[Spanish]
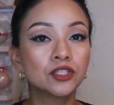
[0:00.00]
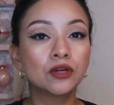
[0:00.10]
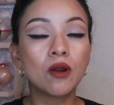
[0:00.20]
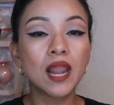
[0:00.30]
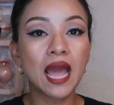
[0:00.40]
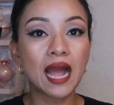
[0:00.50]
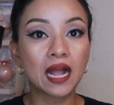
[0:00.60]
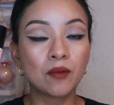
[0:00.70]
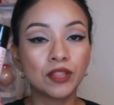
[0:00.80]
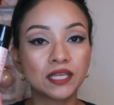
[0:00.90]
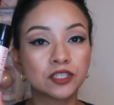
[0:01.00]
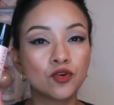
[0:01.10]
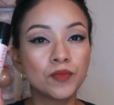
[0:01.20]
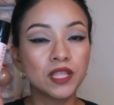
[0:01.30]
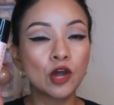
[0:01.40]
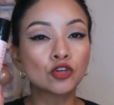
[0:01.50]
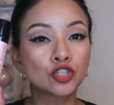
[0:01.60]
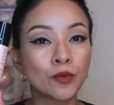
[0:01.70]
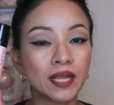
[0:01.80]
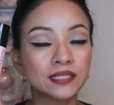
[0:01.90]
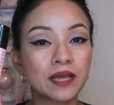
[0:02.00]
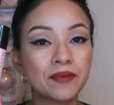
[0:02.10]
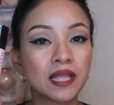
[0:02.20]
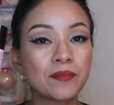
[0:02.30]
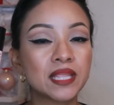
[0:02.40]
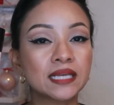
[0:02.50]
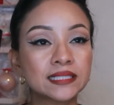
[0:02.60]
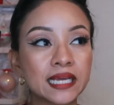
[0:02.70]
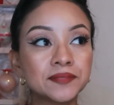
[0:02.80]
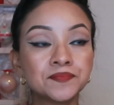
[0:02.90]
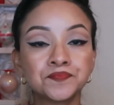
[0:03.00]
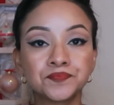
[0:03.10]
Yo les acabo de hacer un video sobre esta vitamina C